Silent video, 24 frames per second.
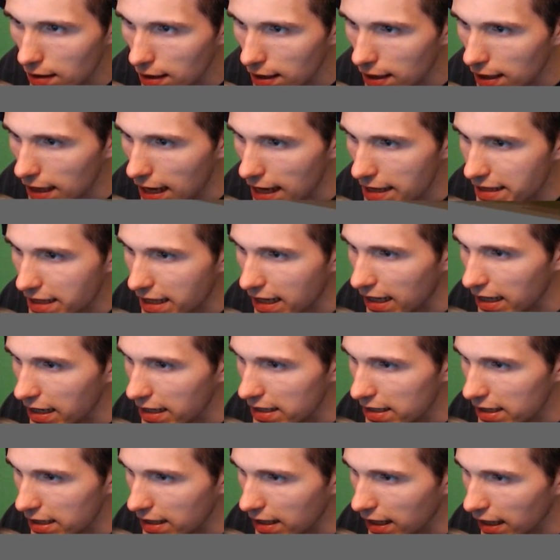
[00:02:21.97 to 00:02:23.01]
Jetzt kann
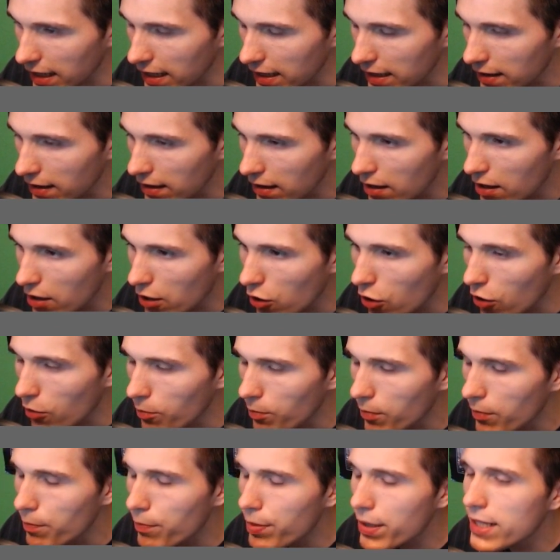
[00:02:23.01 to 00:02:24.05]
er sich drehen.
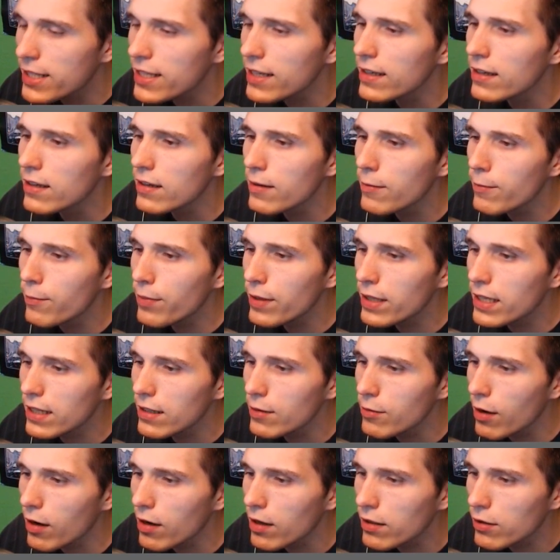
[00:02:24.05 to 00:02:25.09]
Komm, bitte, bitte
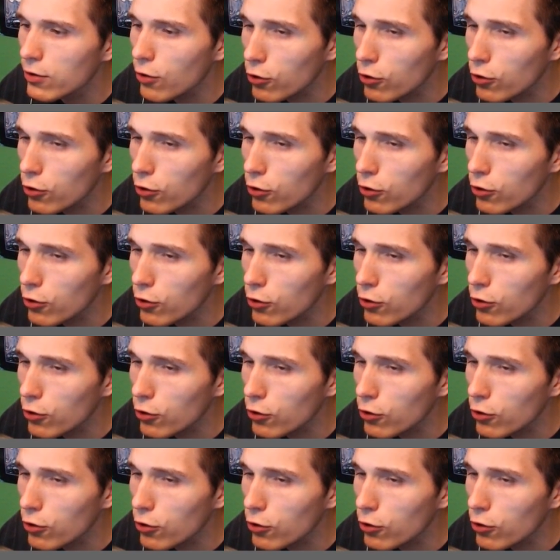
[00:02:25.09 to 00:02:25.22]
lieber.